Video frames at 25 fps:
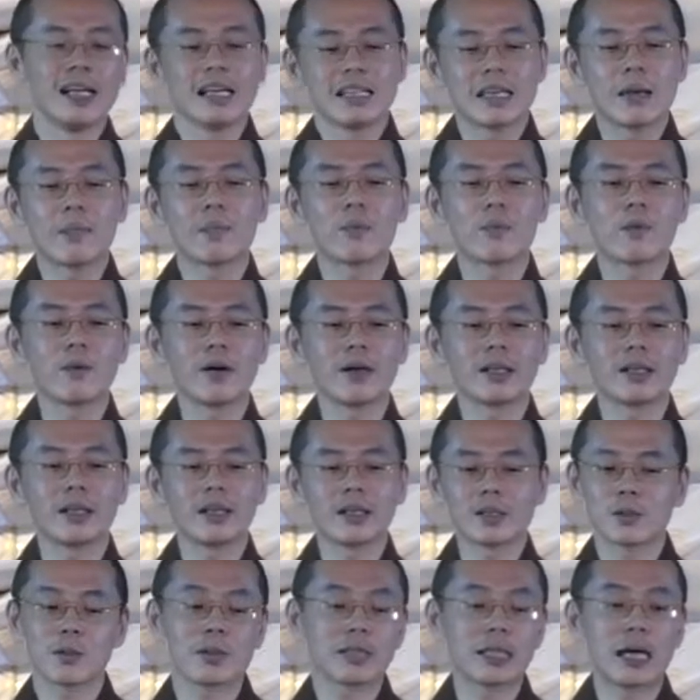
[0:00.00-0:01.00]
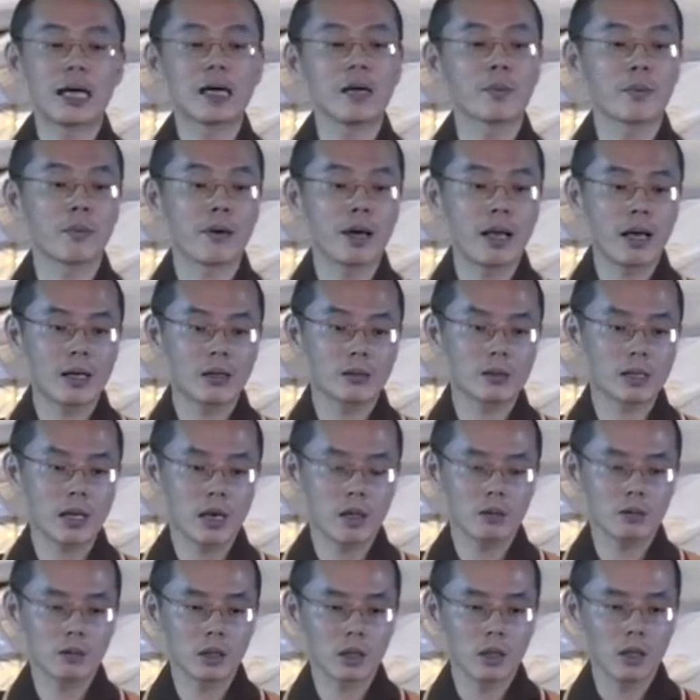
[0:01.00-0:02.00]
也不会呢，所以他也不会来
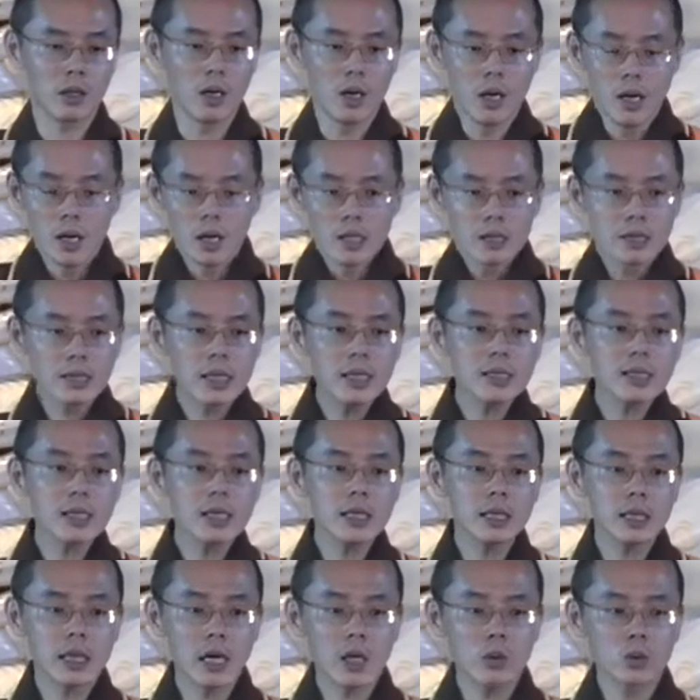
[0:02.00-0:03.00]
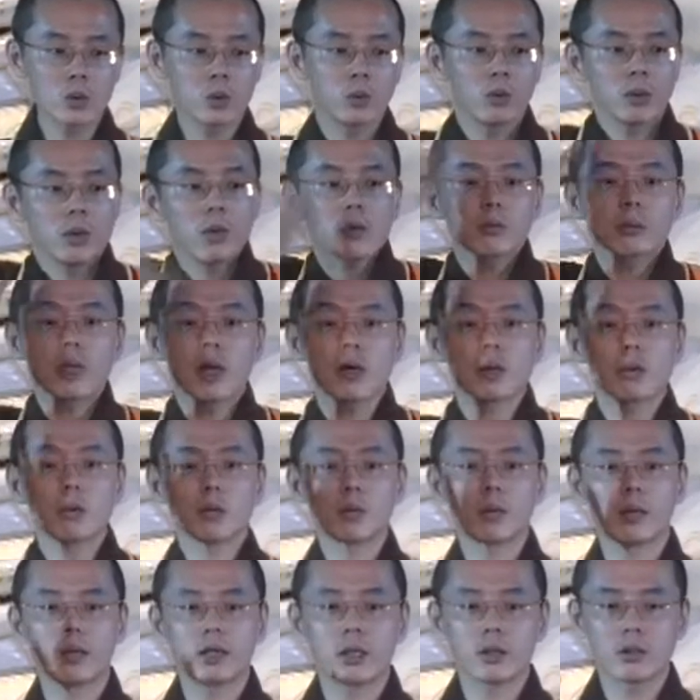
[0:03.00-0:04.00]
找你。真正你要出6道轮
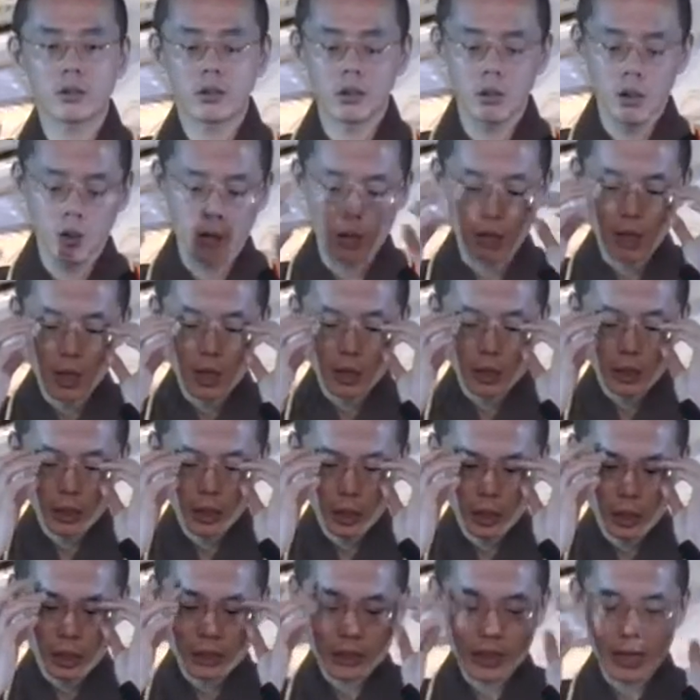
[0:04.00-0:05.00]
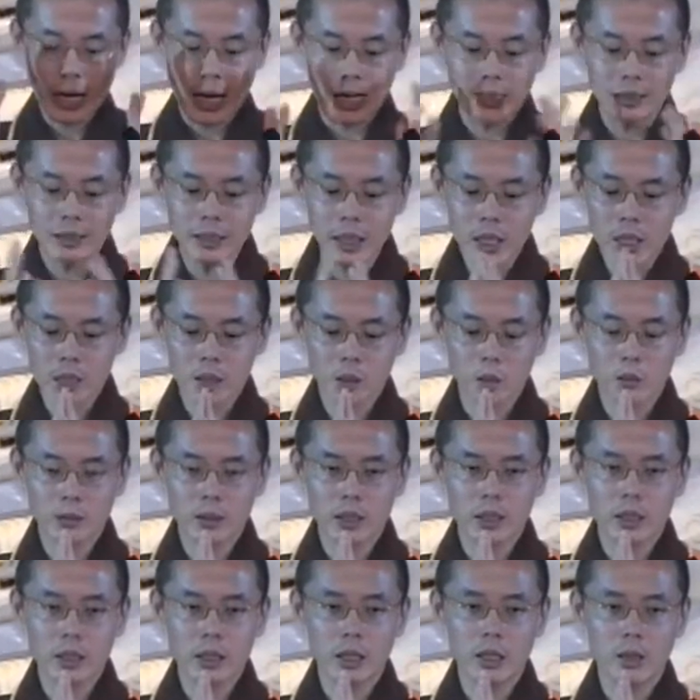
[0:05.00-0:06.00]
回的时候，你的禅定功
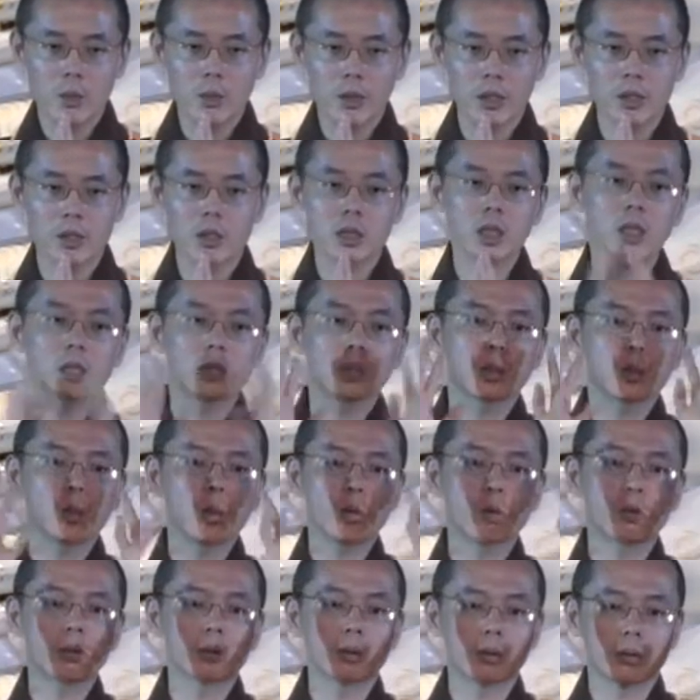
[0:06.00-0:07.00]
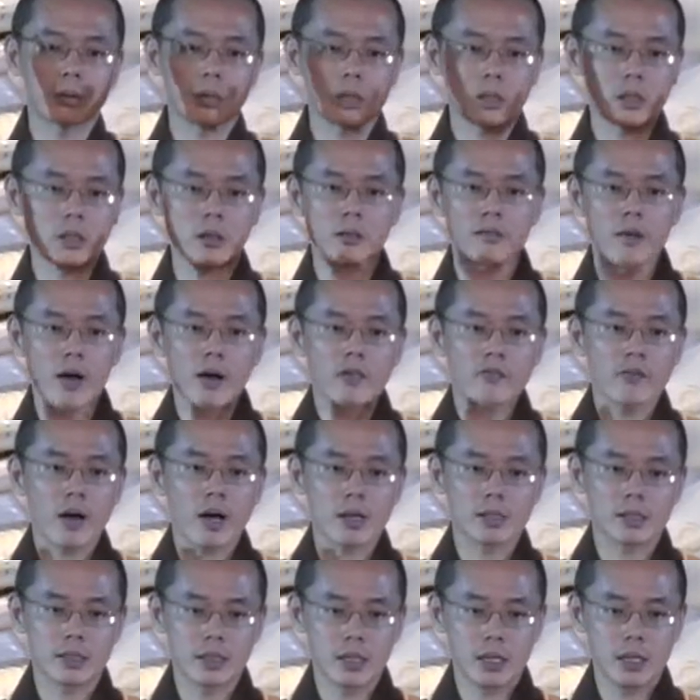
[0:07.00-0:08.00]
德力会震动10方法
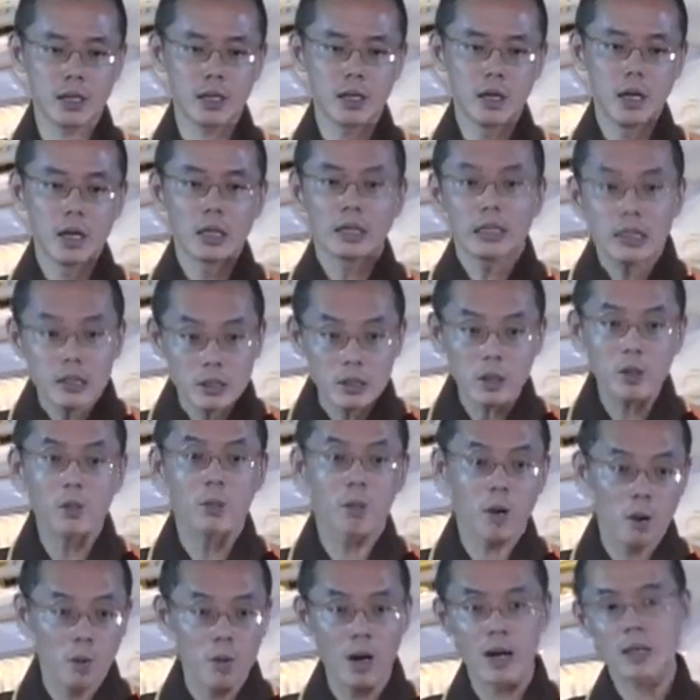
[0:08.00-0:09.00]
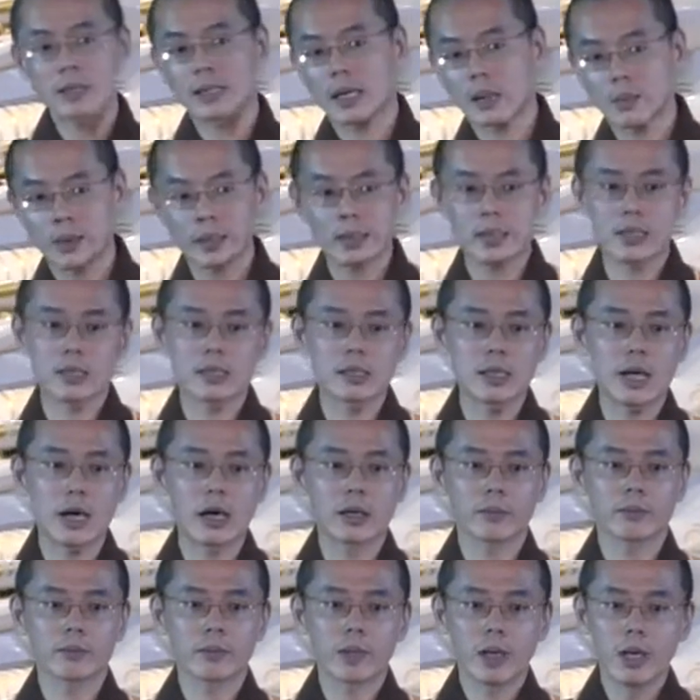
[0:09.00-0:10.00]
界，那时候魔王才会紧
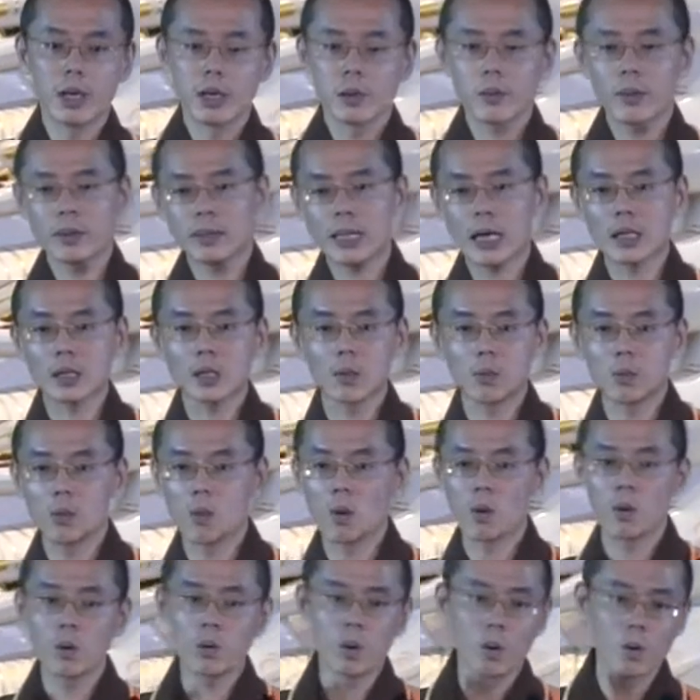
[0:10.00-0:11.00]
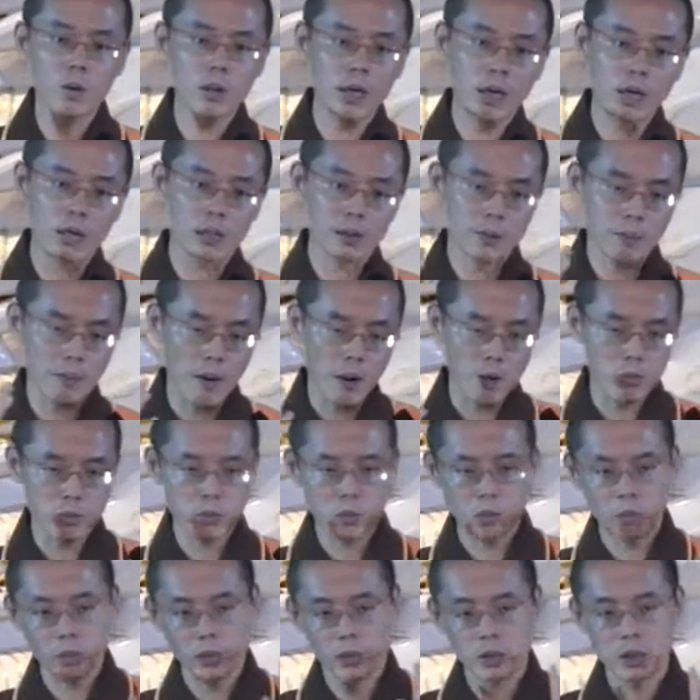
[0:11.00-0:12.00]
张，因为他的魔功啊，宝
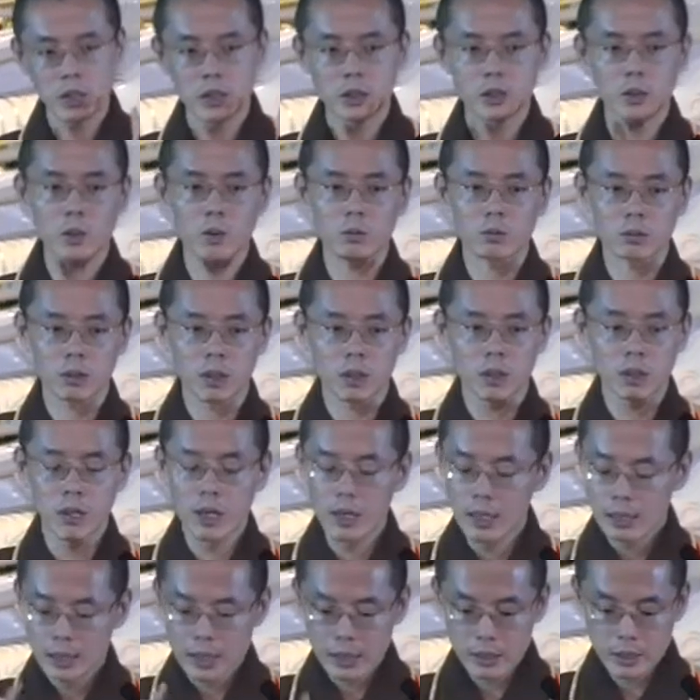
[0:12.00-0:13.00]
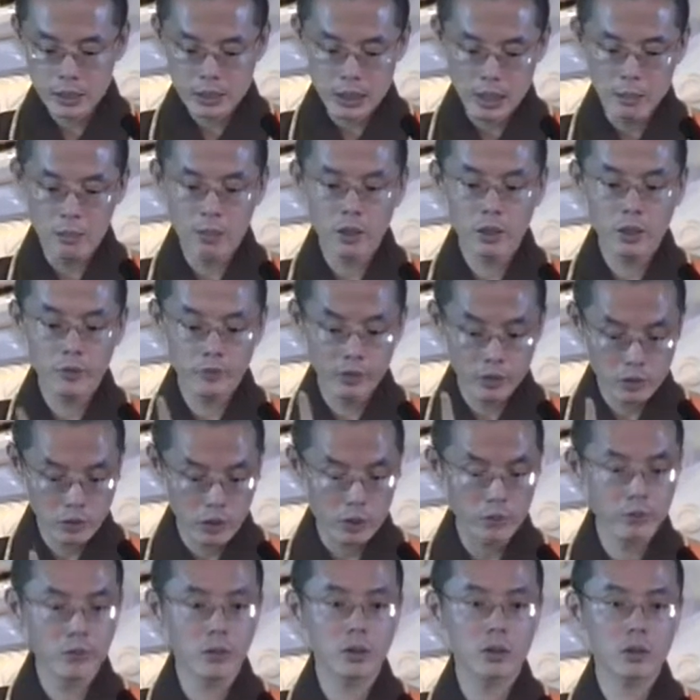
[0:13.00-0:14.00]
座会震动的。像释迦牟尼佛
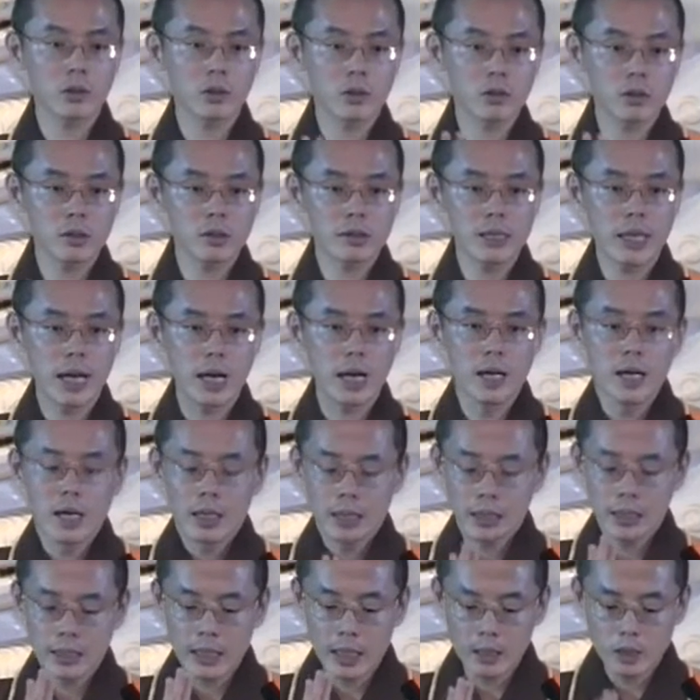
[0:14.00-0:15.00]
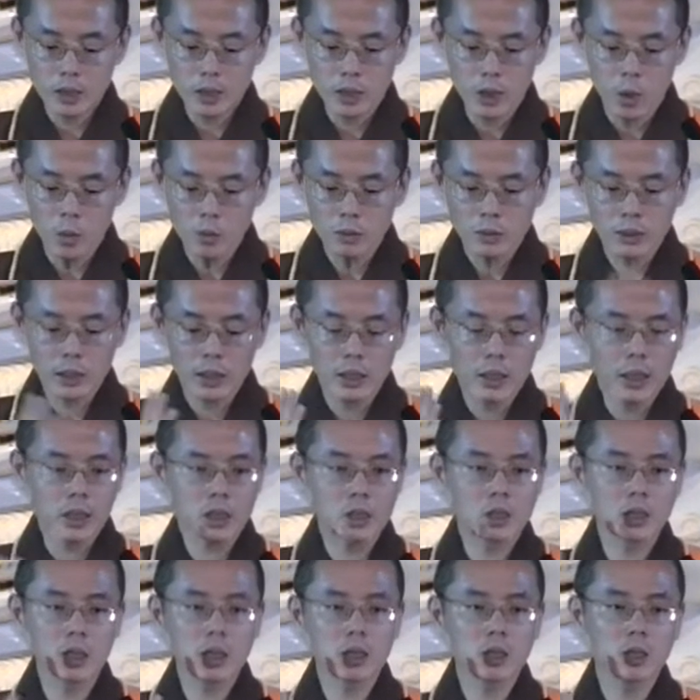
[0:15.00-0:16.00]
成佛的时候就这样，以他的功德力
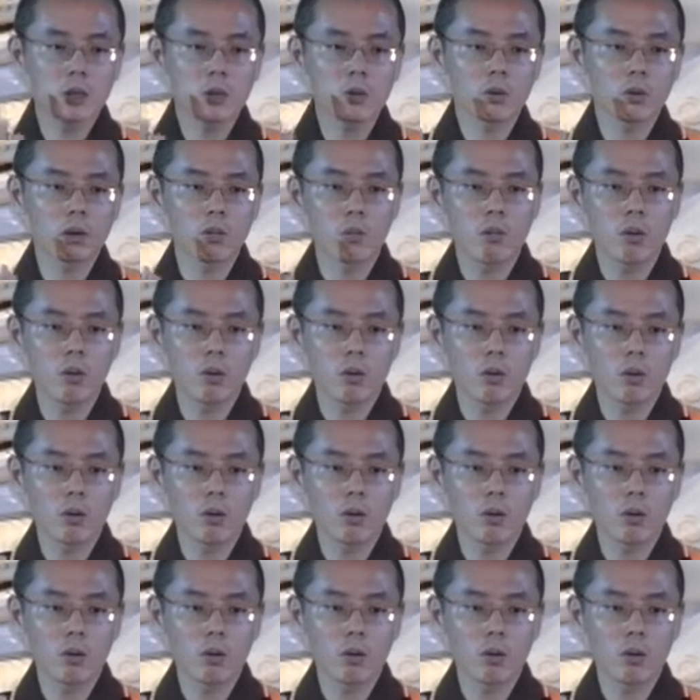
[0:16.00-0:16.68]
震动了魔